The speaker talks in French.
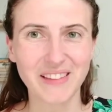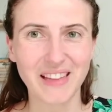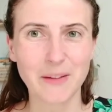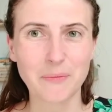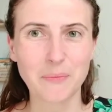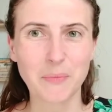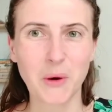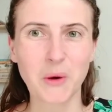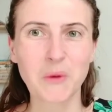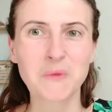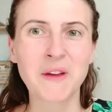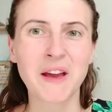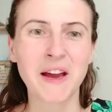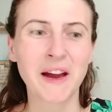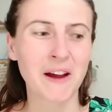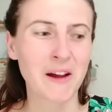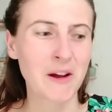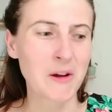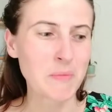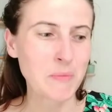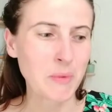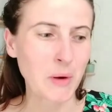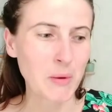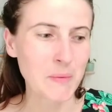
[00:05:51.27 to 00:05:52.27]

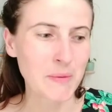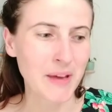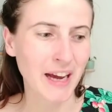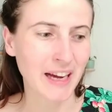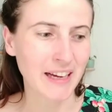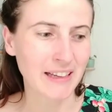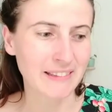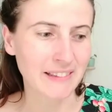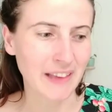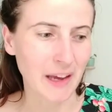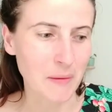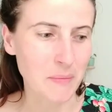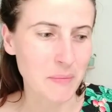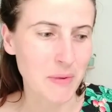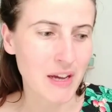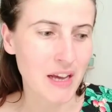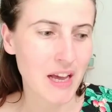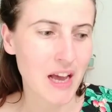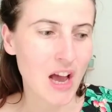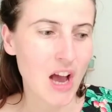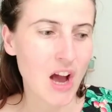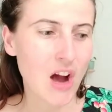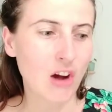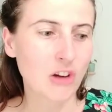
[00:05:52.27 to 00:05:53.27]
Première, euh, première étape.
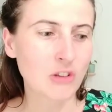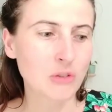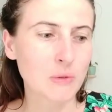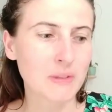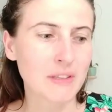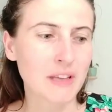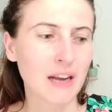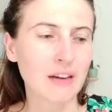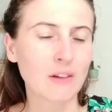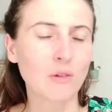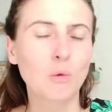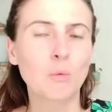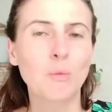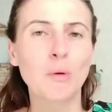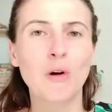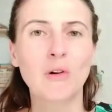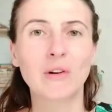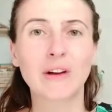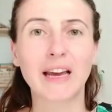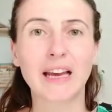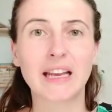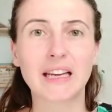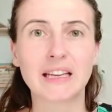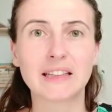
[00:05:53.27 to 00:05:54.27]
Ensuite, elle
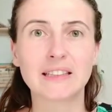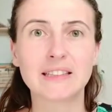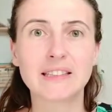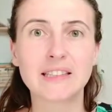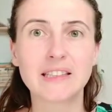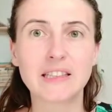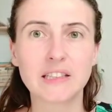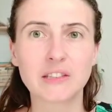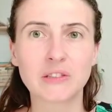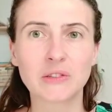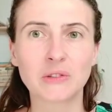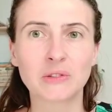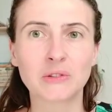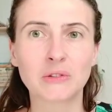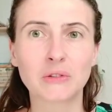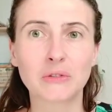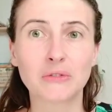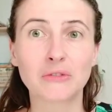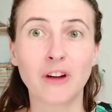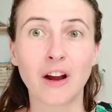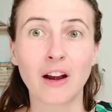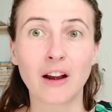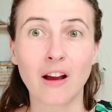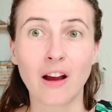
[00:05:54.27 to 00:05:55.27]
comprend qu'elle est digne de
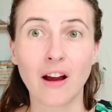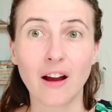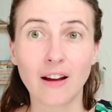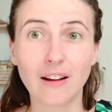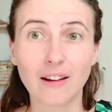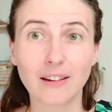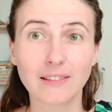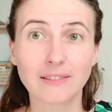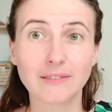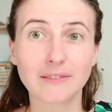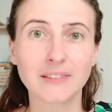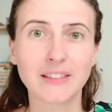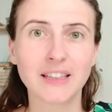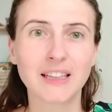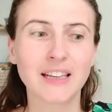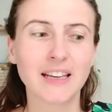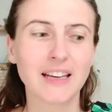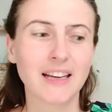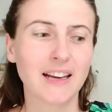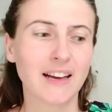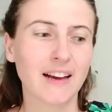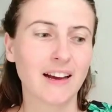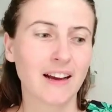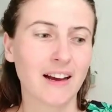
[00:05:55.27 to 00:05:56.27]
valeur
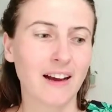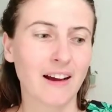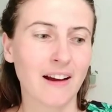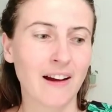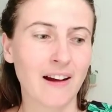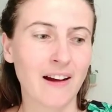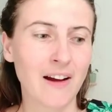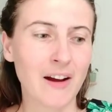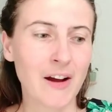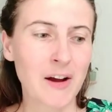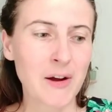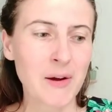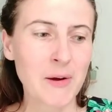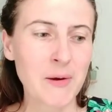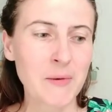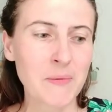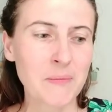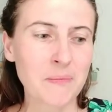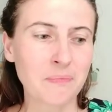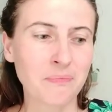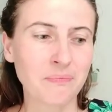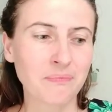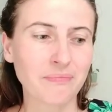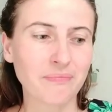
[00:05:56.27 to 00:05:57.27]

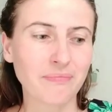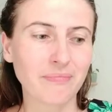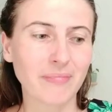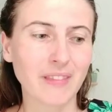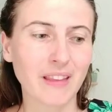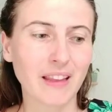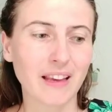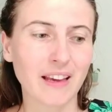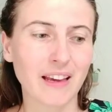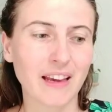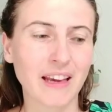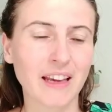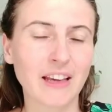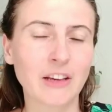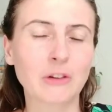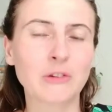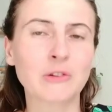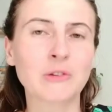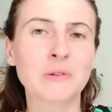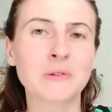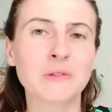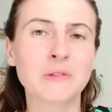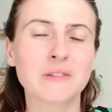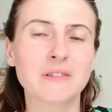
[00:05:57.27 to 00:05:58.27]
euh, et
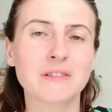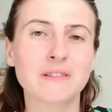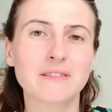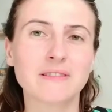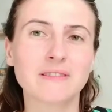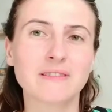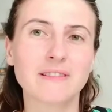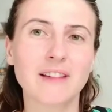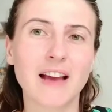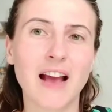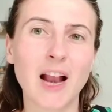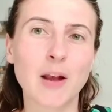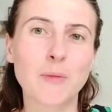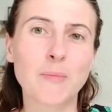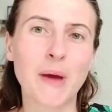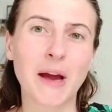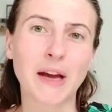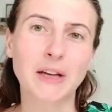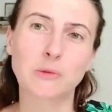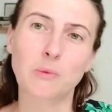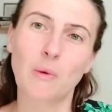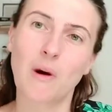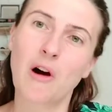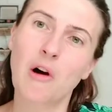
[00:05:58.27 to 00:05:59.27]
que elle
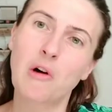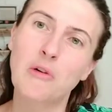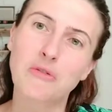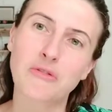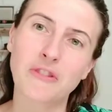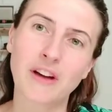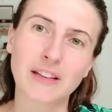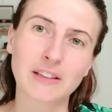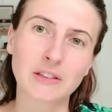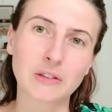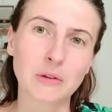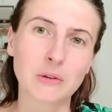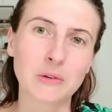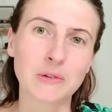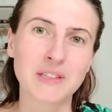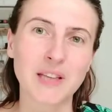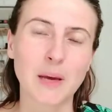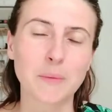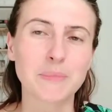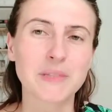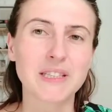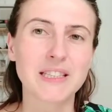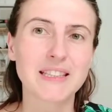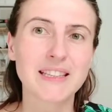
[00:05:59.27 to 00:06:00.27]
perçoit en fait que
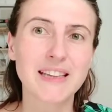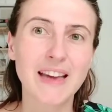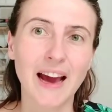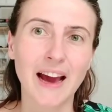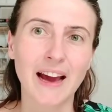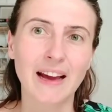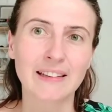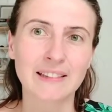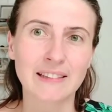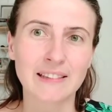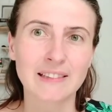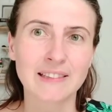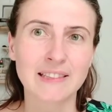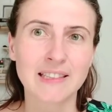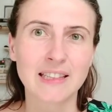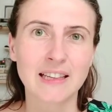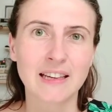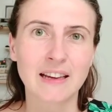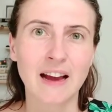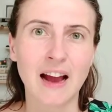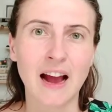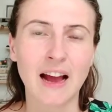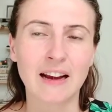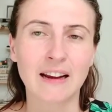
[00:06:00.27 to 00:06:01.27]
sa petite graine,
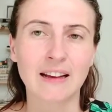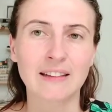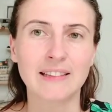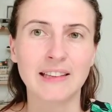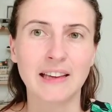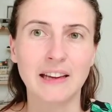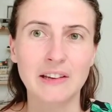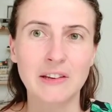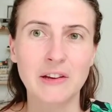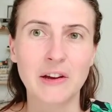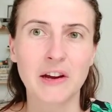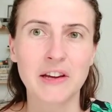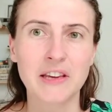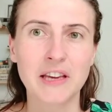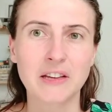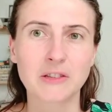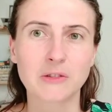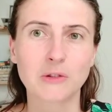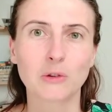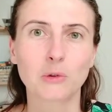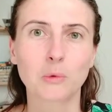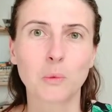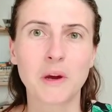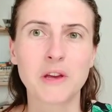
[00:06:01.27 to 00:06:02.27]
c'est à l'intérieur, il y a
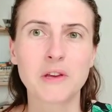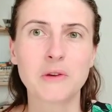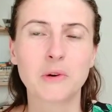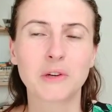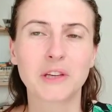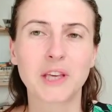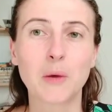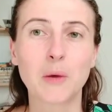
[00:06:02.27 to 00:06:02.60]
ce noyau qui est